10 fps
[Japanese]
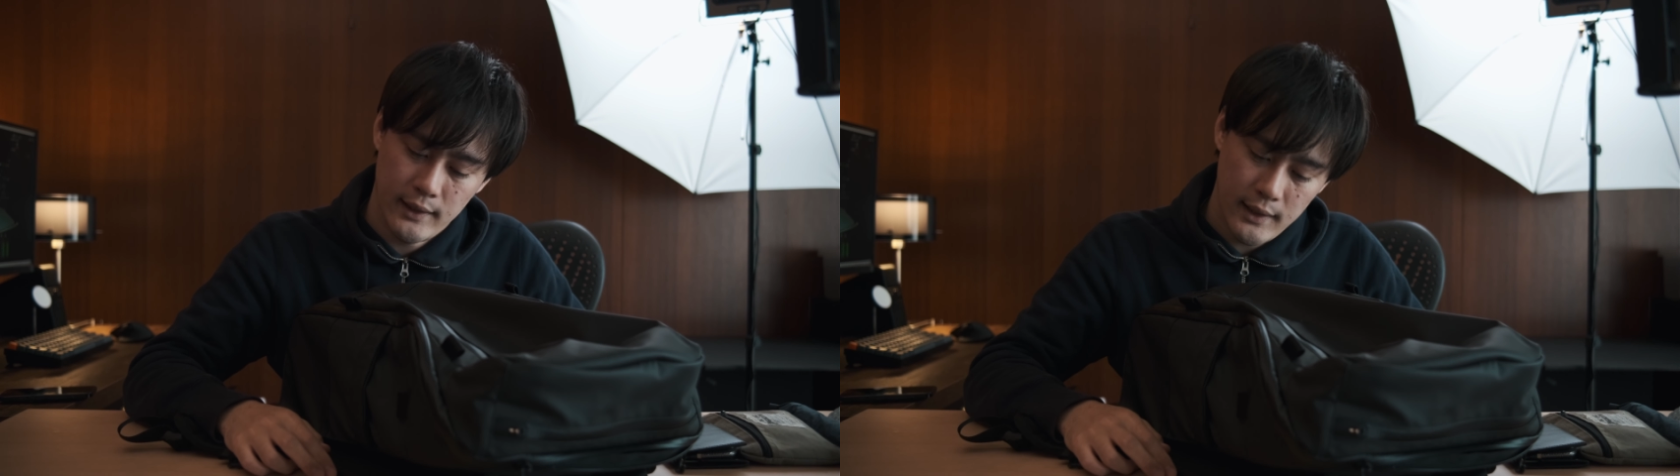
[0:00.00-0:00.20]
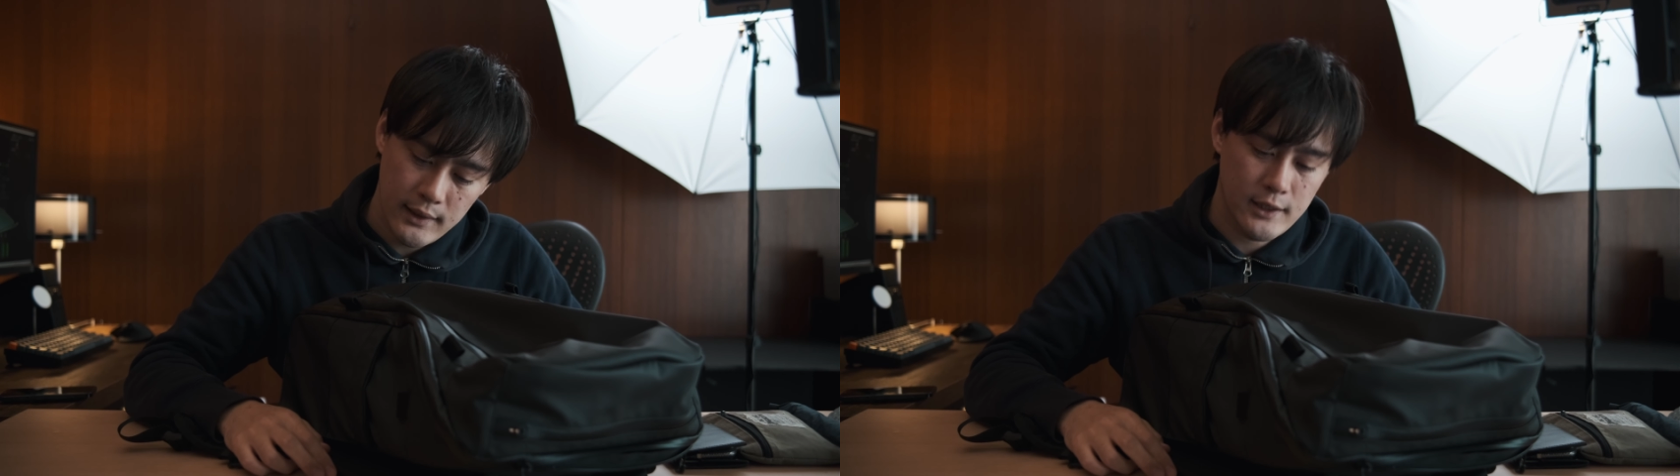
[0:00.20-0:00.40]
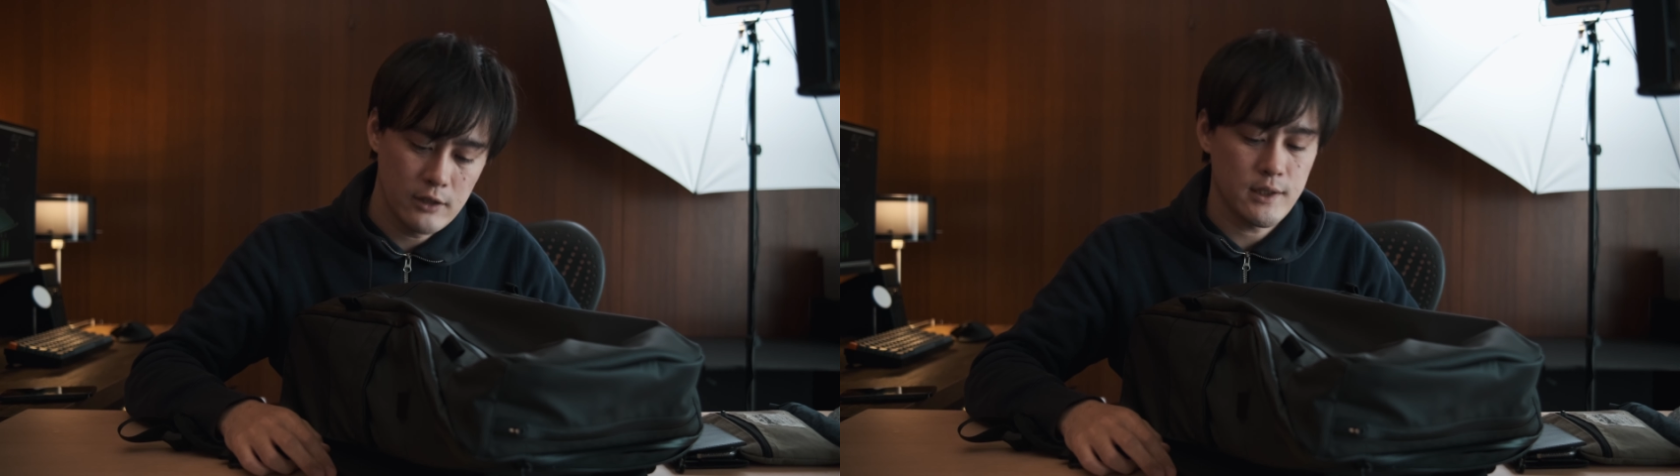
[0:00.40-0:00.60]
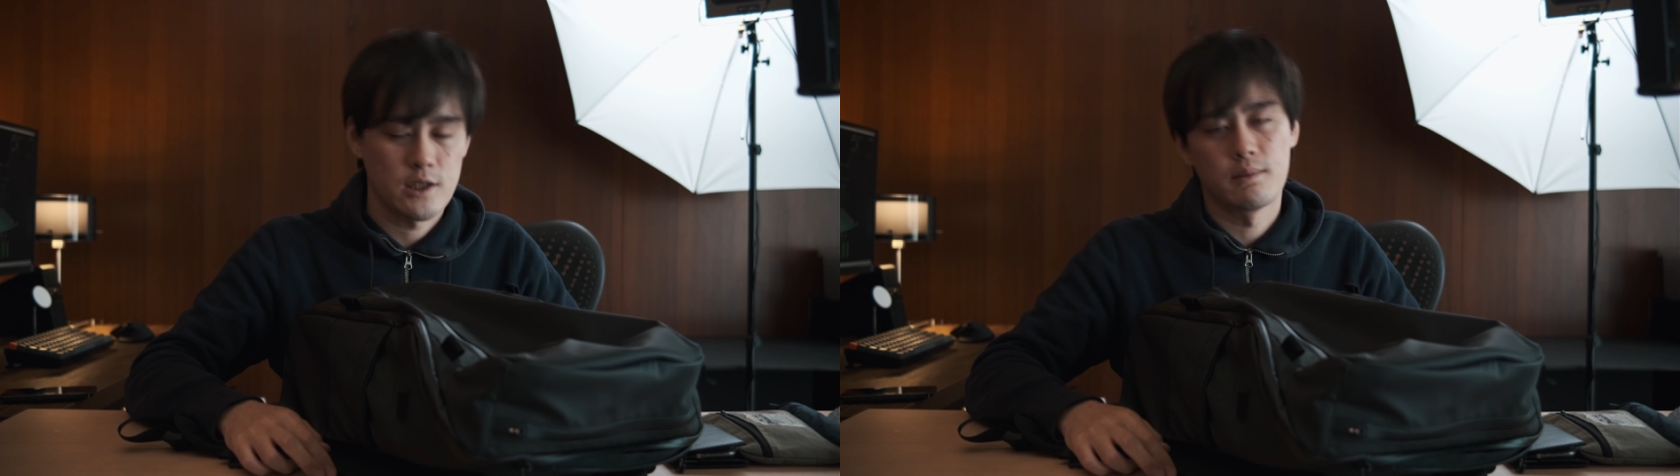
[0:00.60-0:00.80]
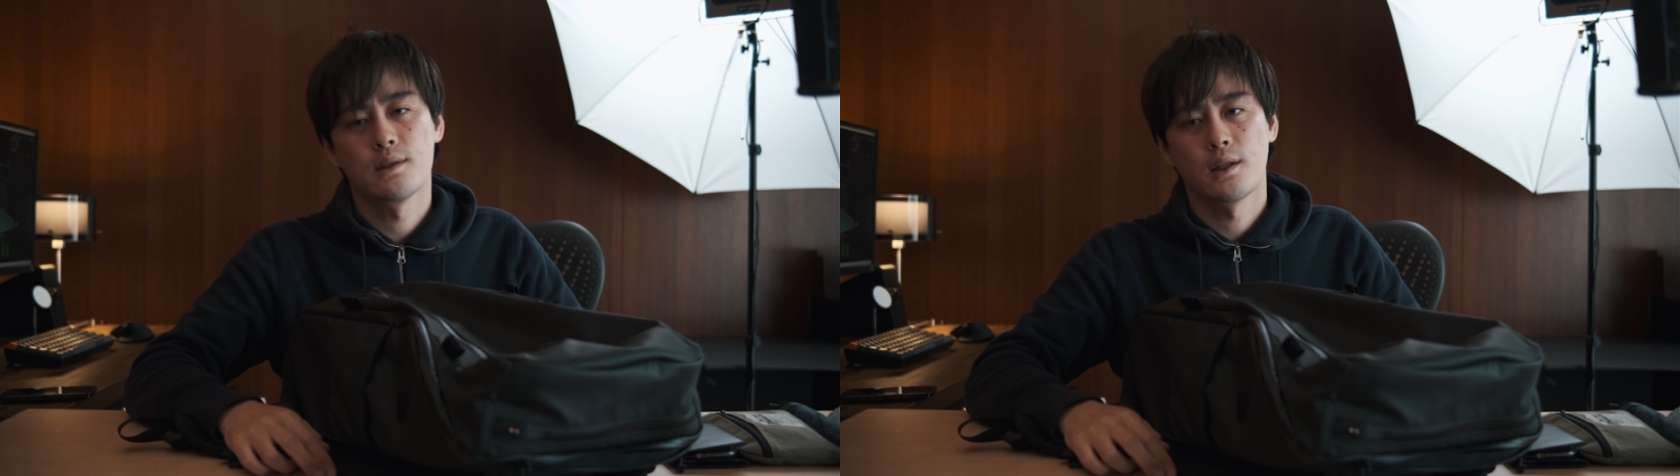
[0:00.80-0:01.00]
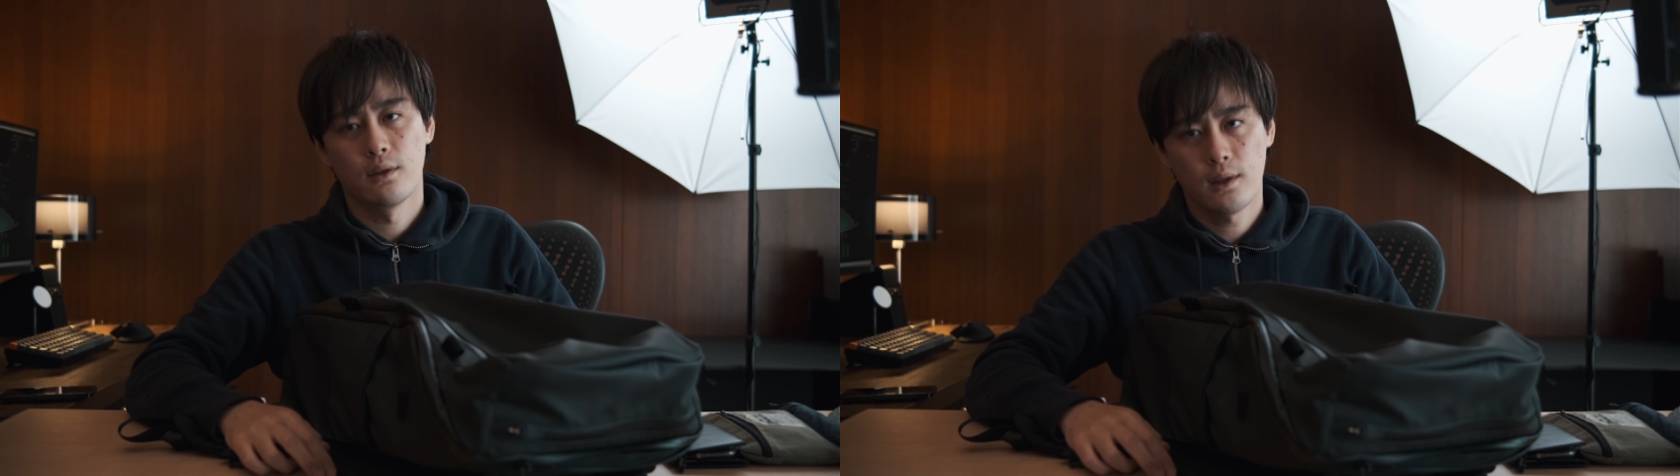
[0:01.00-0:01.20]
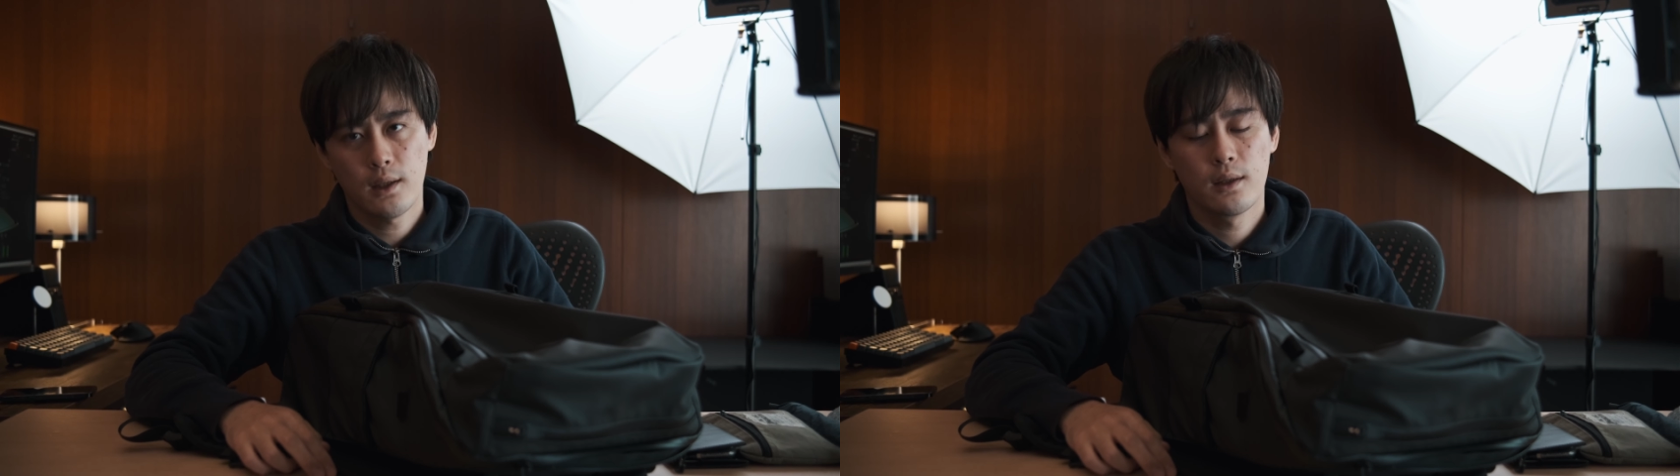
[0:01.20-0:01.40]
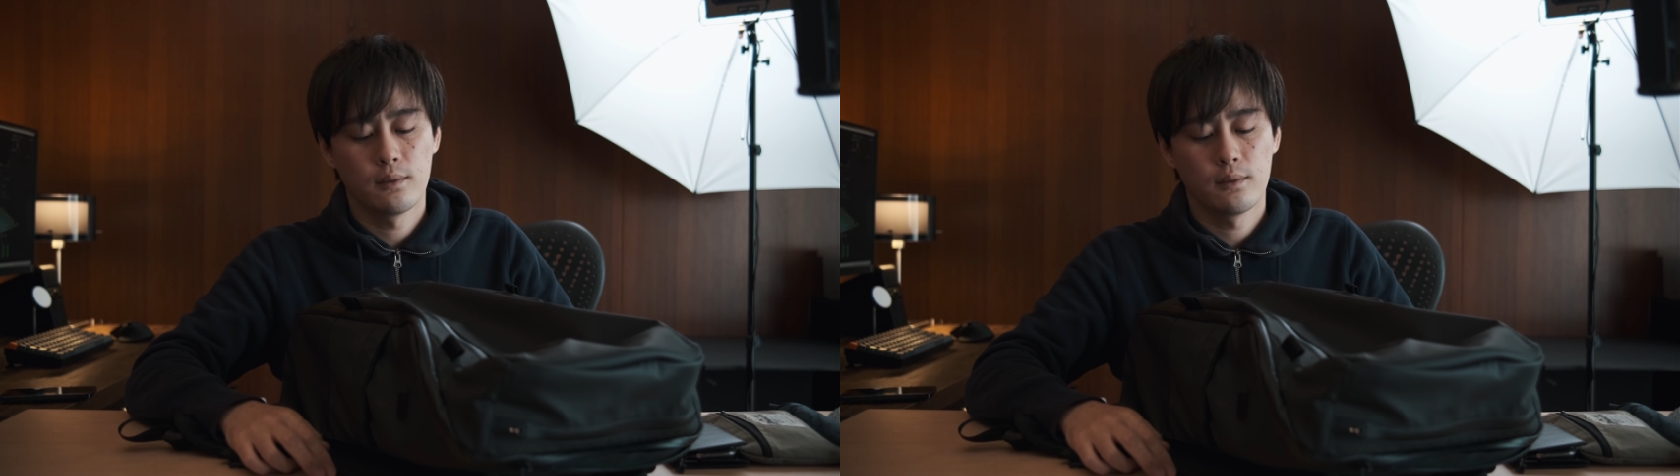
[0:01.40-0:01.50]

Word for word: なって気はしますけどね。